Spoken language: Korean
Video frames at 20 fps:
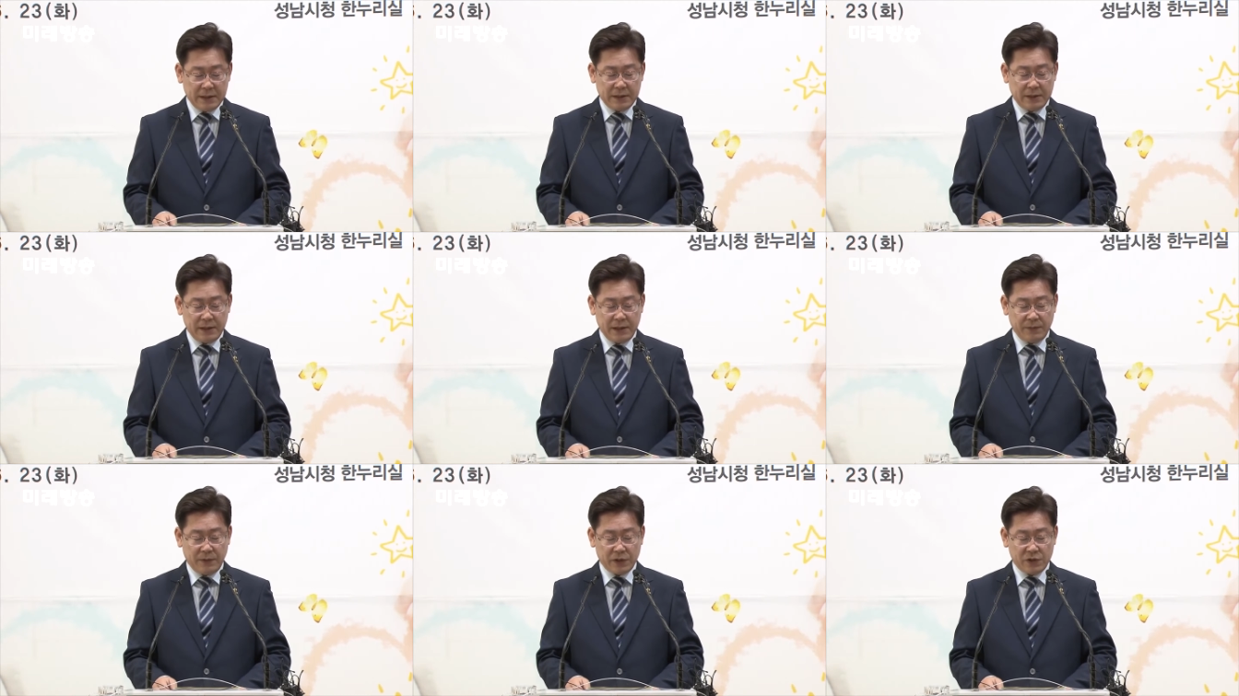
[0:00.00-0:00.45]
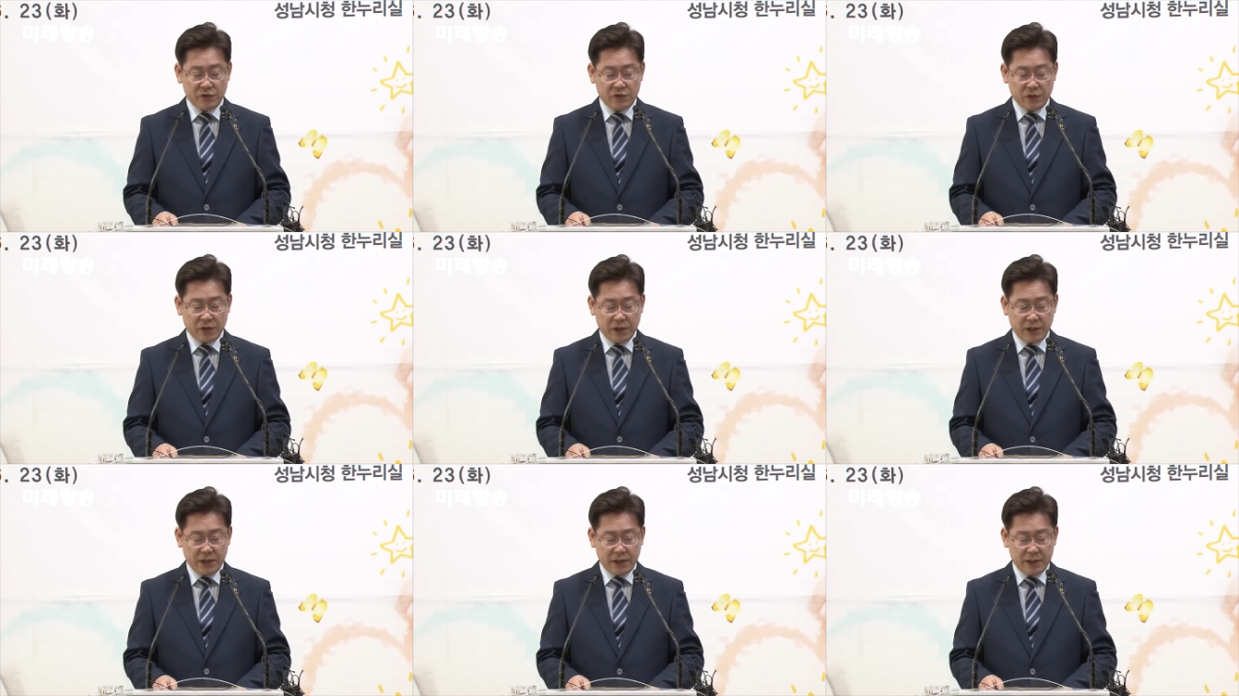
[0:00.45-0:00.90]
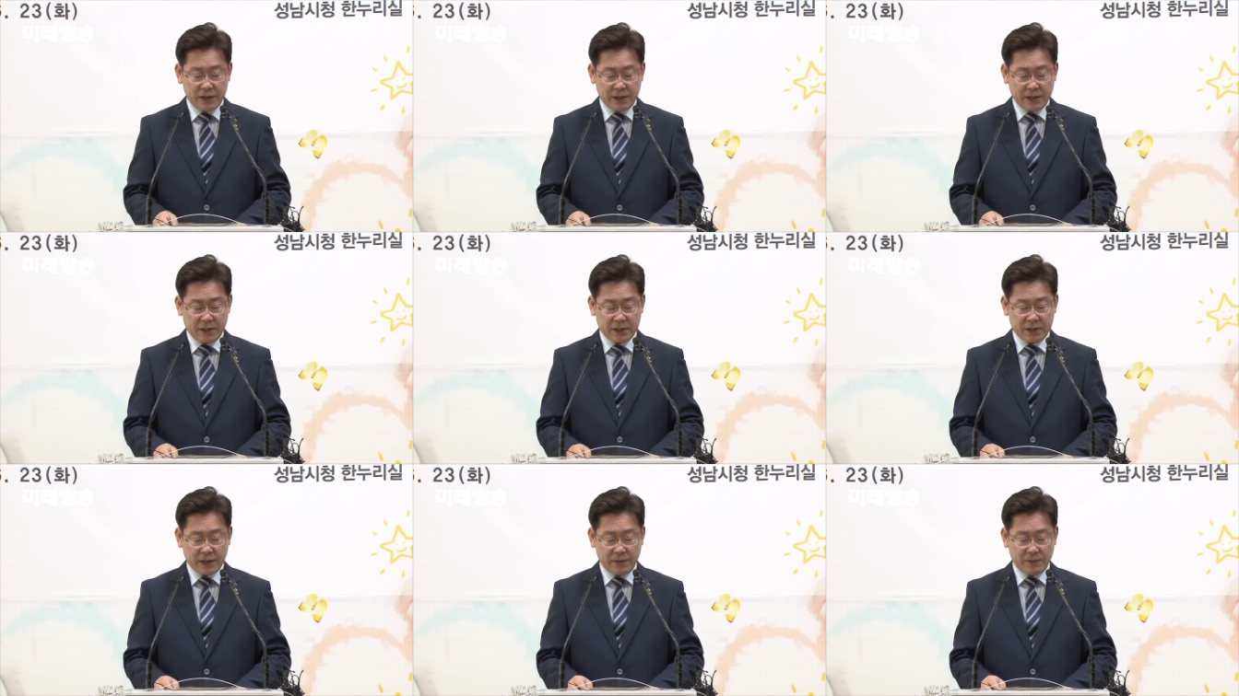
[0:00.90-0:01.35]
이에 맞추어
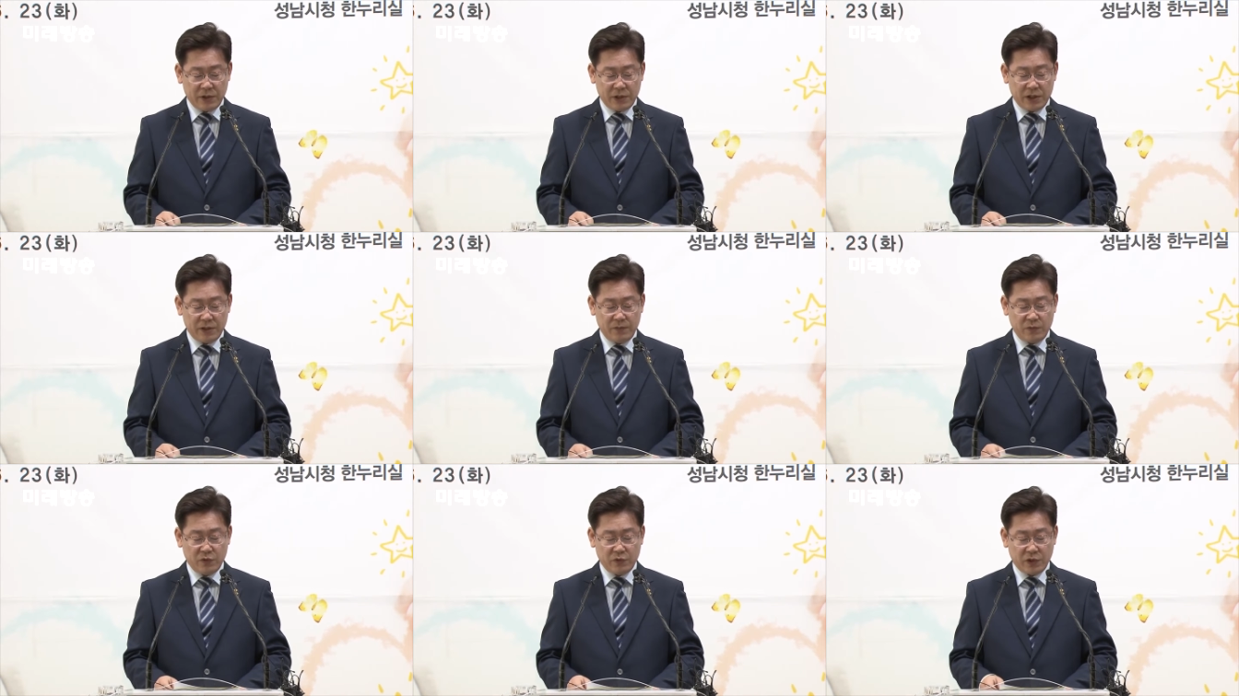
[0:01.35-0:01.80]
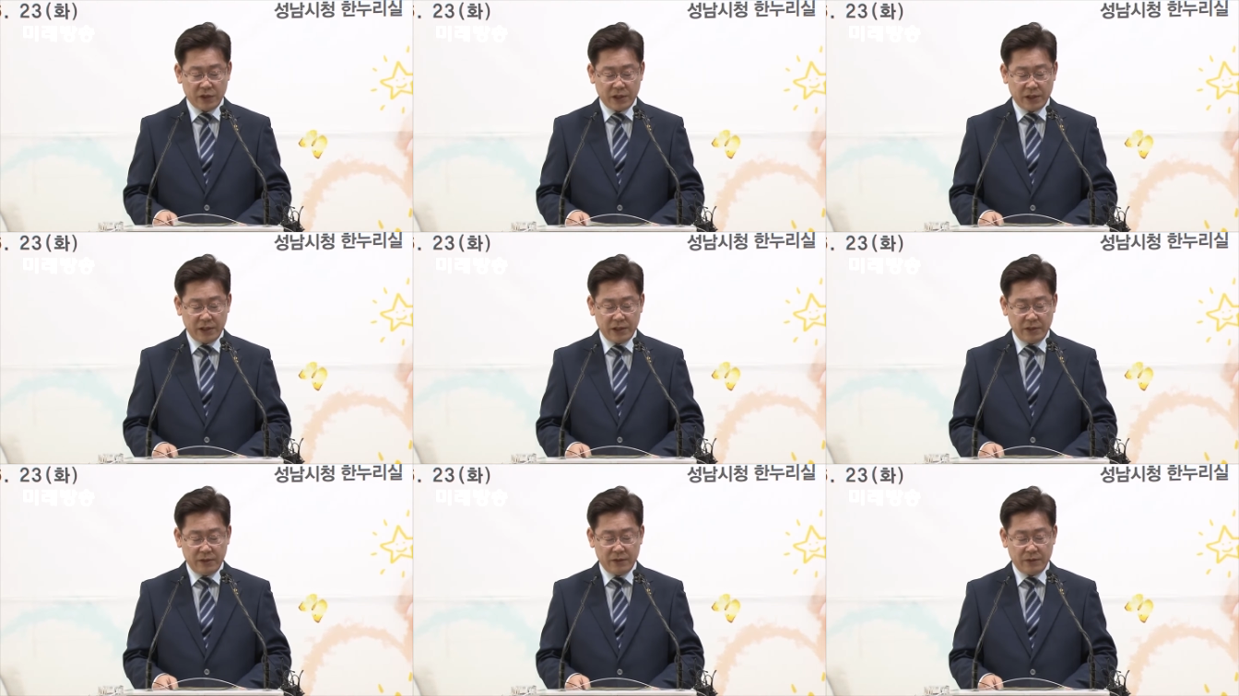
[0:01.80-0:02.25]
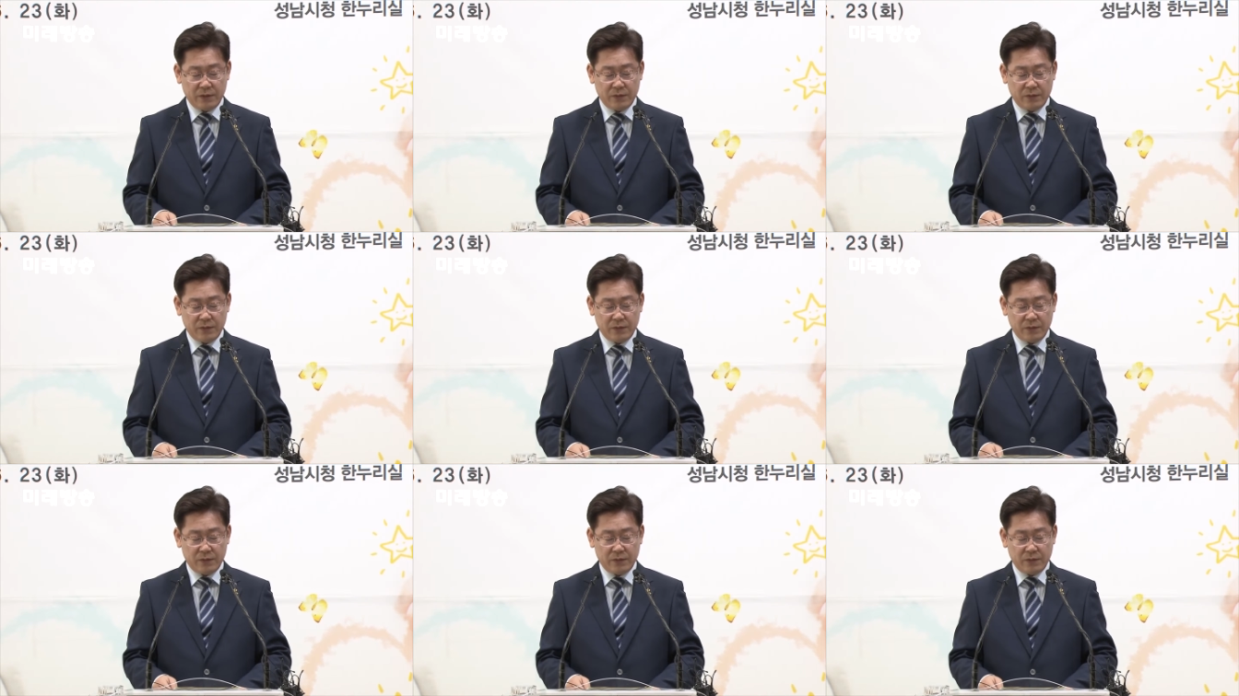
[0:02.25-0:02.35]
지난 3월 16일